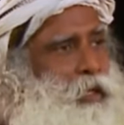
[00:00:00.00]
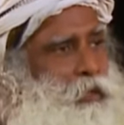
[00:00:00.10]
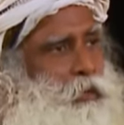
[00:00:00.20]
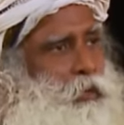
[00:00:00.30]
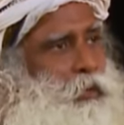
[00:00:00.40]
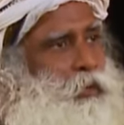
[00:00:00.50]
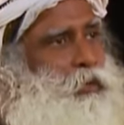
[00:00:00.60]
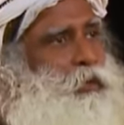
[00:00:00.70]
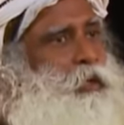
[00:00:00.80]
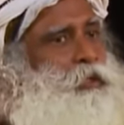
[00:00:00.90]

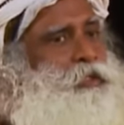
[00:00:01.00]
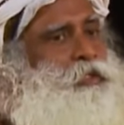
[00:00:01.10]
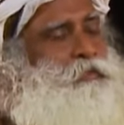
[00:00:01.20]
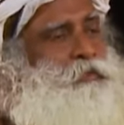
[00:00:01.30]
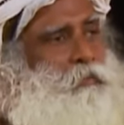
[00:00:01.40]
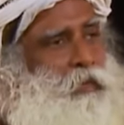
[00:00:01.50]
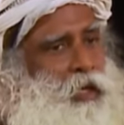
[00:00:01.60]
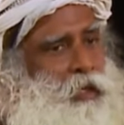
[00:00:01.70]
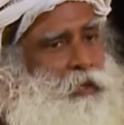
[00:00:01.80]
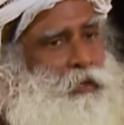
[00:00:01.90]
bezeichnest, der gesamte
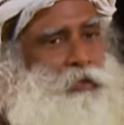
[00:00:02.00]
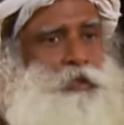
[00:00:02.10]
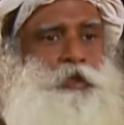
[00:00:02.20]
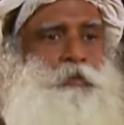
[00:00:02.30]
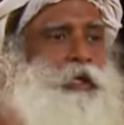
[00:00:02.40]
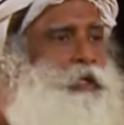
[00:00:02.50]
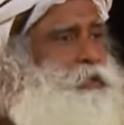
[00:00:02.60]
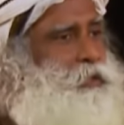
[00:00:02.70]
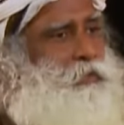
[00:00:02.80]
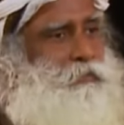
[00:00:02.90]
Inhalt des Verstandes
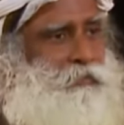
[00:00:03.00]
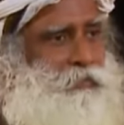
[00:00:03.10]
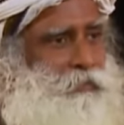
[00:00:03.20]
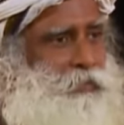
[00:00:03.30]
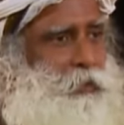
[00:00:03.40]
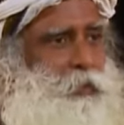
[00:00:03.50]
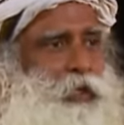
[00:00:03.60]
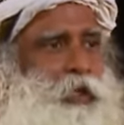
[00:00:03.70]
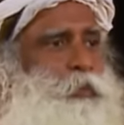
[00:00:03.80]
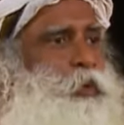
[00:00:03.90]
ist angehäuft,
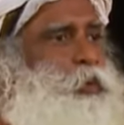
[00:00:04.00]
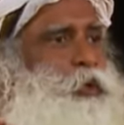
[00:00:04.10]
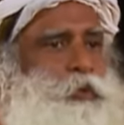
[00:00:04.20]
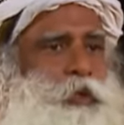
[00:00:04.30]
abhängig von